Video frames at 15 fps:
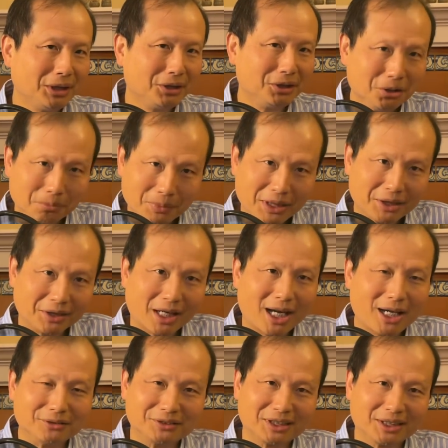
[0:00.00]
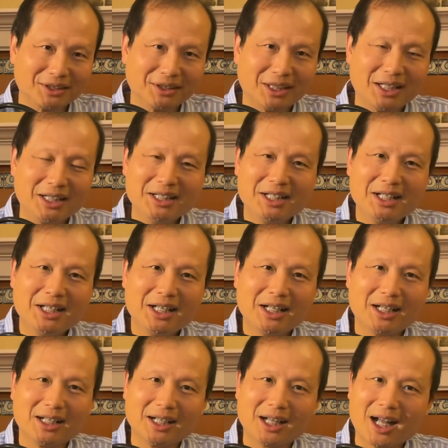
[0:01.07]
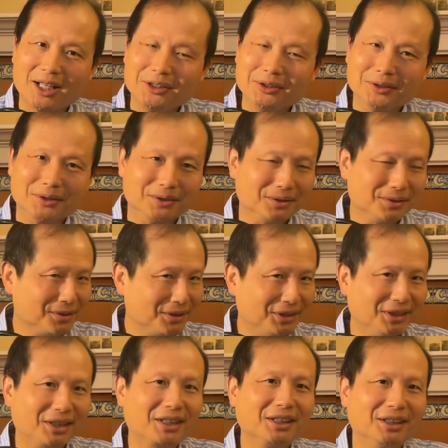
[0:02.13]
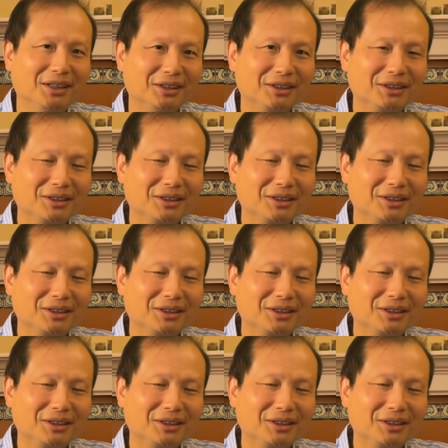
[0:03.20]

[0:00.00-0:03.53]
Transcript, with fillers: 里面呢，号称呢，呃，还有一个。